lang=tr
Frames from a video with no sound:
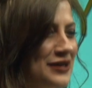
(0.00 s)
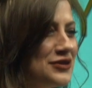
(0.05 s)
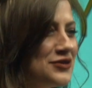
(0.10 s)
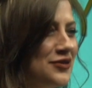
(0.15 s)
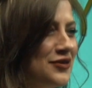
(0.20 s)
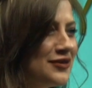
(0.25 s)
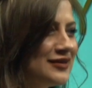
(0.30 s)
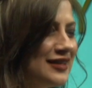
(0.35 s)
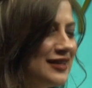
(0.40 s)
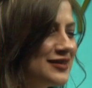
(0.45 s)

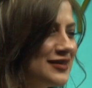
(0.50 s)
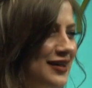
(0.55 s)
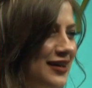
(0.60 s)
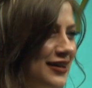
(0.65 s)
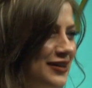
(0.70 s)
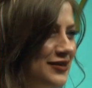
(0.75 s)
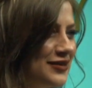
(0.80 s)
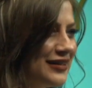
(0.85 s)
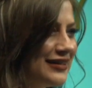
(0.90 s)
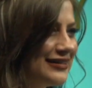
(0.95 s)
Çok
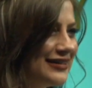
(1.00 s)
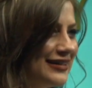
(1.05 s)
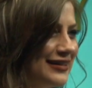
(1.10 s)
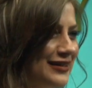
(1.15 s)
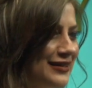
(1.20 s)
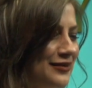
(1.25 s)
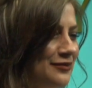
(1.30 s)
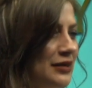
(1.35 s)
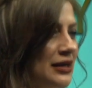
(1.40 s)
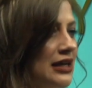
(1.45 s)
teşekkür
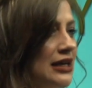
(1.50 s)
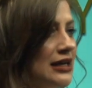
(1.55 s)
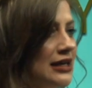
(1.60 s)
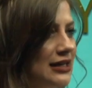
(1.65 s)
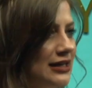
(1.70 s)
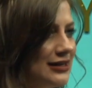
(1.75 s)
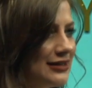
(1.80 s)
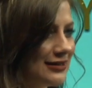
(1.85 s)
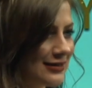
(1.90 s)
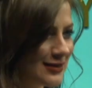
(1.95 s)
ederim.
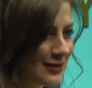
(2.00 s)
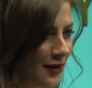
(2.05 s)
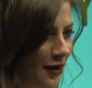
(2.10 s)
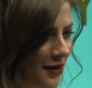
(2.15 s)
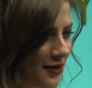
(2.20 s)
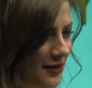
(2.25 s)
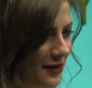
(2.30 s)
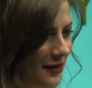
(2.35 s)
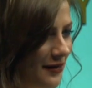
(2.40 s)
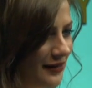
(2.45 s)
ee,
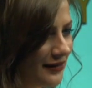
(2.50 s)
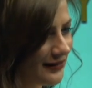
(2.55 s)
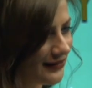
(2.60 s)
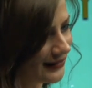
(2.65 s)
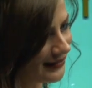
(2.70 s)
ısrarla